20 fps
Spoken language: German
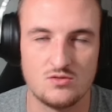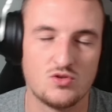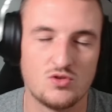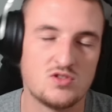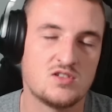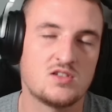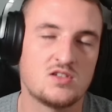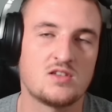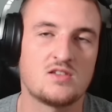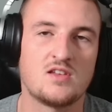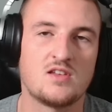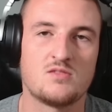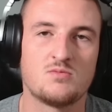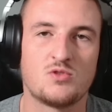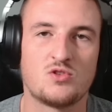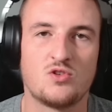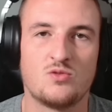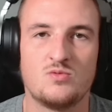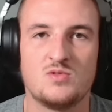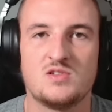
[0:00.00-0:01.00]
Hört sich jetzt erstmal
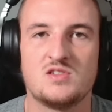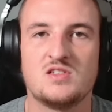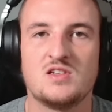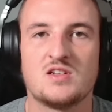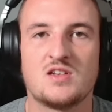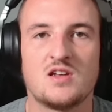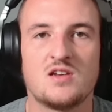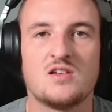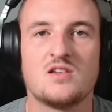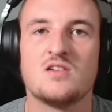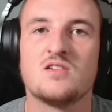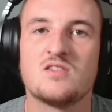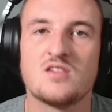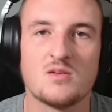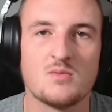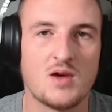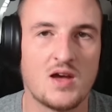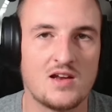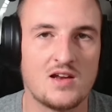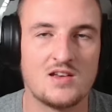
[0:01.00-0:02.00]
kompliziert an, ist
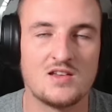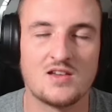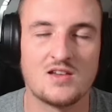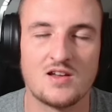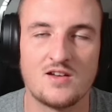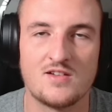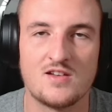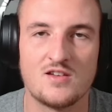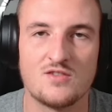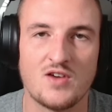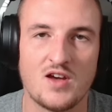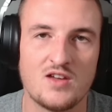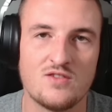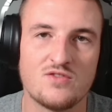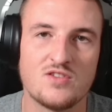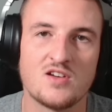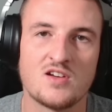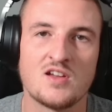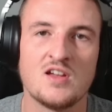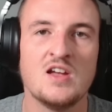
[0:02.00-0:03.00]
aber eigentlich relativ
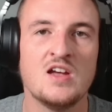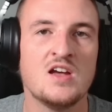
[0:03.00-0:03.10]
einfach.